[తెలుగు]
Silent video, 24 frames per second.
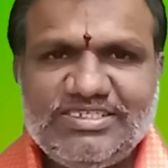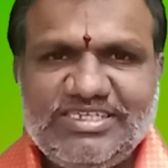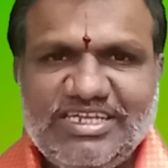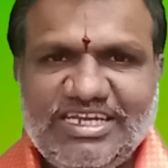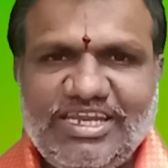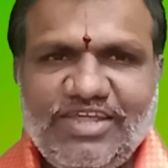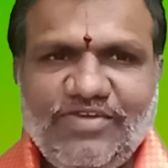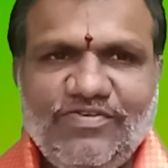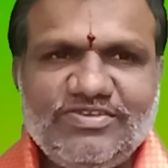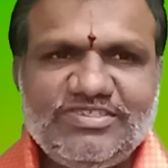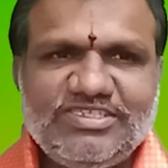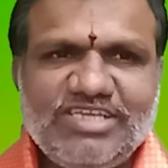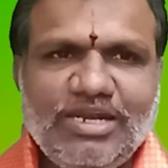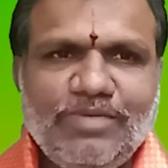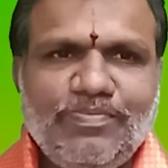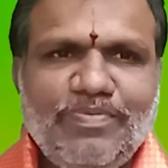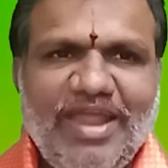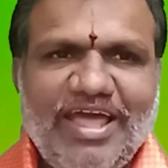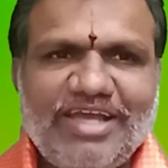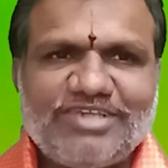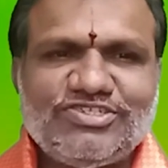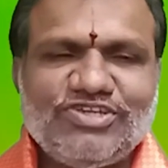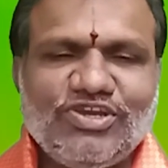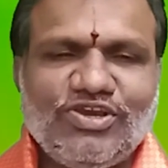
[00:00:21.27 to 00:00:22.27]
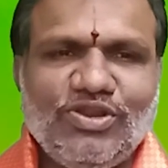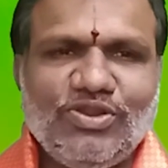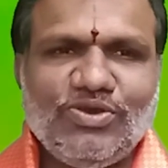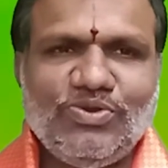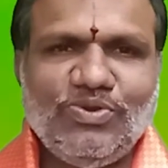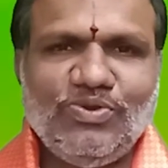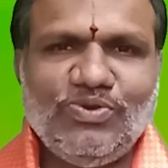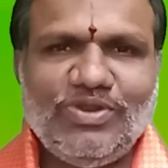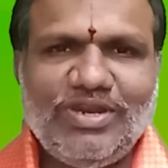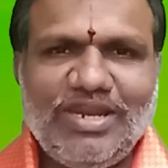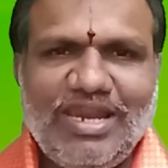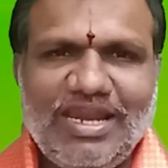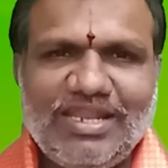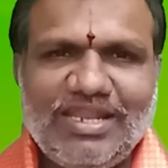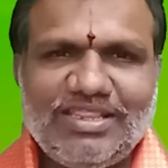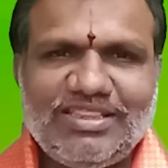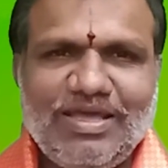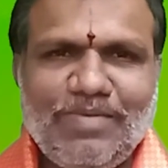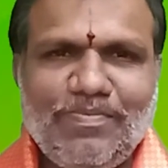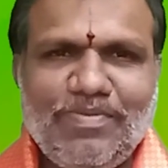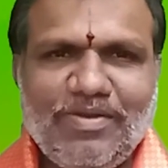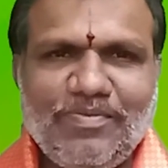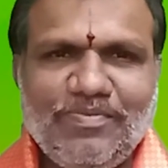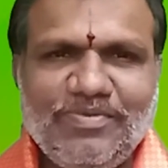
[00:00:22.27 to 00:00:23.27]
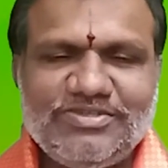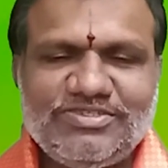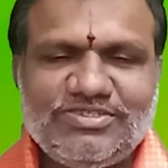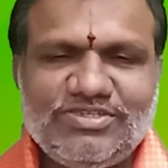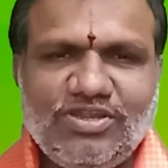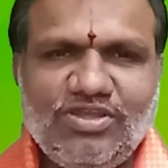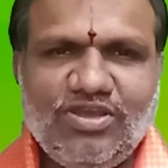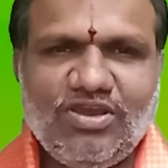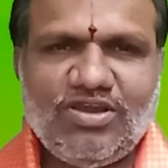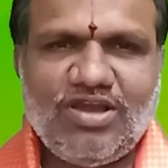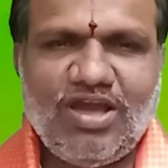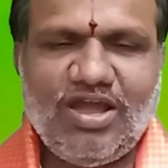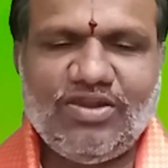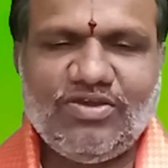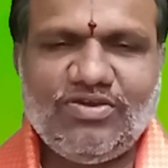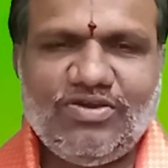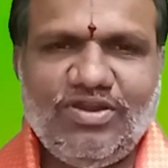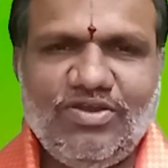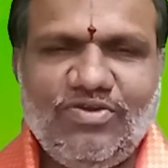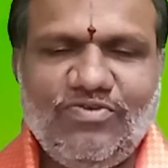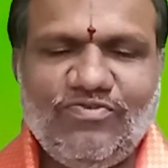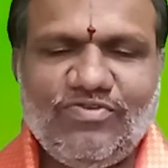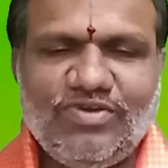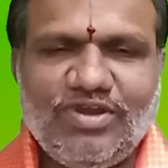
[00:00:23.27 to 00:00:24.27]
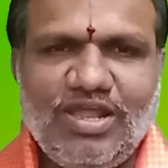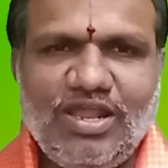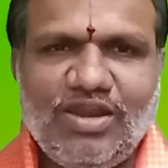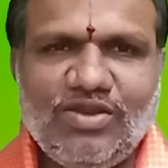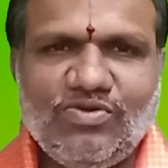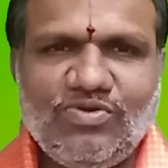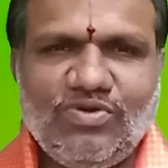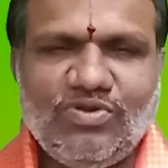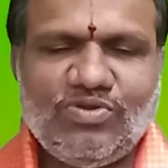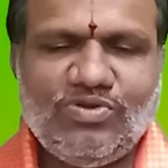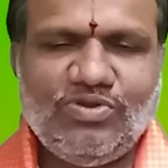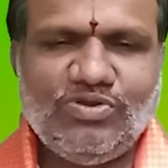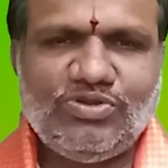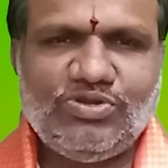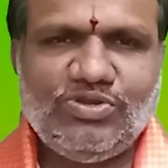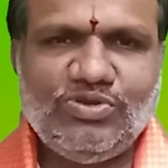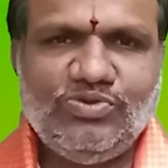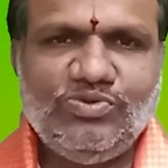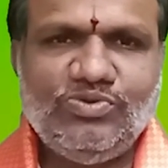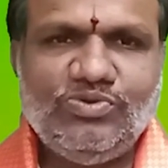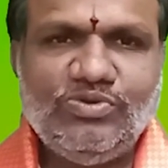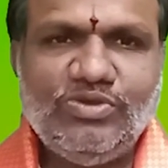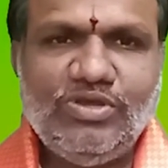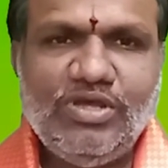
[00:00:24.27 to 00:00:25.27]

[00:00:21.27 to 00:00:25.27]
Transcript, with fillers: సిటీ విజన్ ప్రేక్షకులకు లలిత పరమేశ్వరి యొక్క అనుగ్రహం ఉండాలని కోరుకుంటూ